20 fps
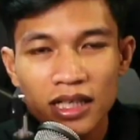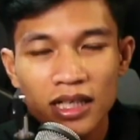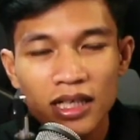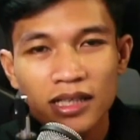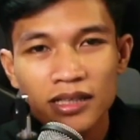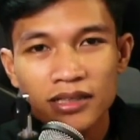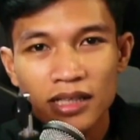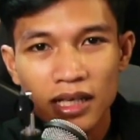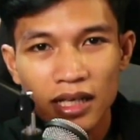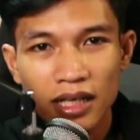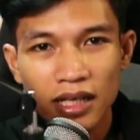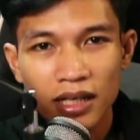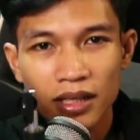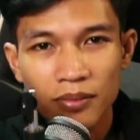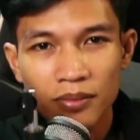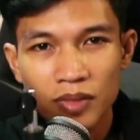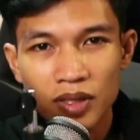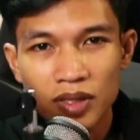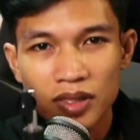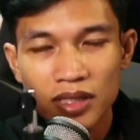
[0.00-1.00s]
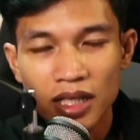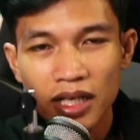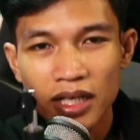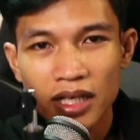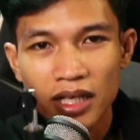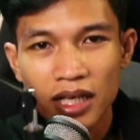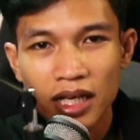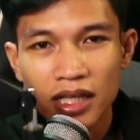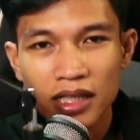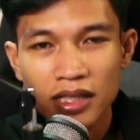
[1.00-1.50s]
cara
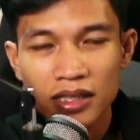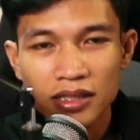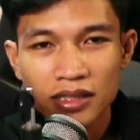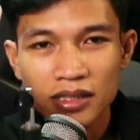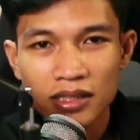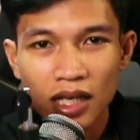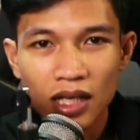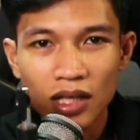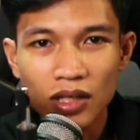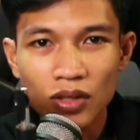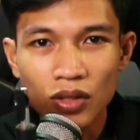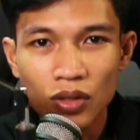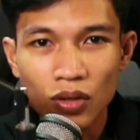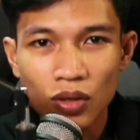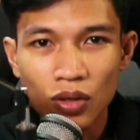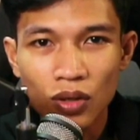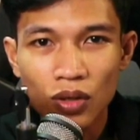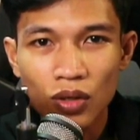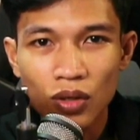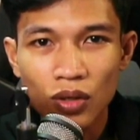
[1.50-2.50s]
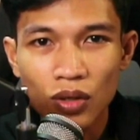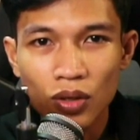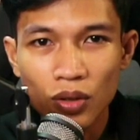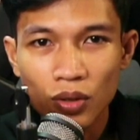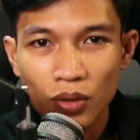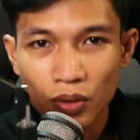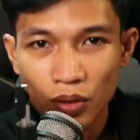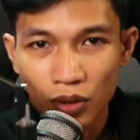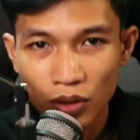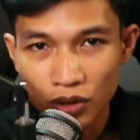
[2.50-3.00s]
mencairkan
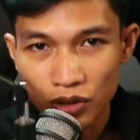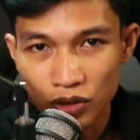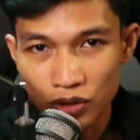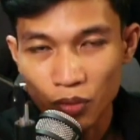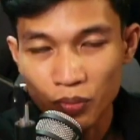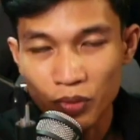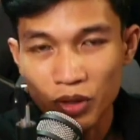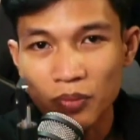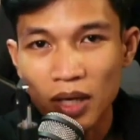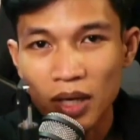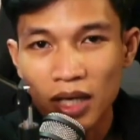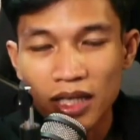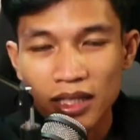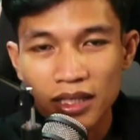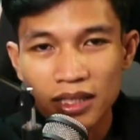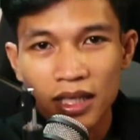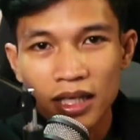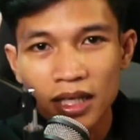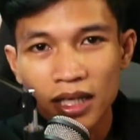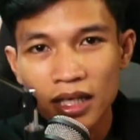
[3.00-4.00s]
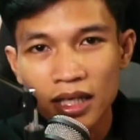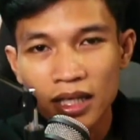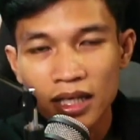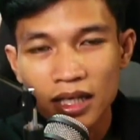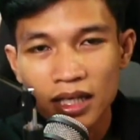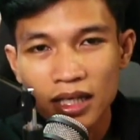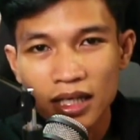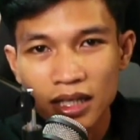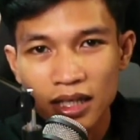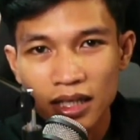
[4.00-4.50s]
saldo Shopee Paylater
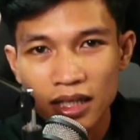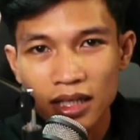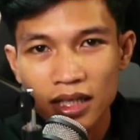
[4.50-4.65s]
ke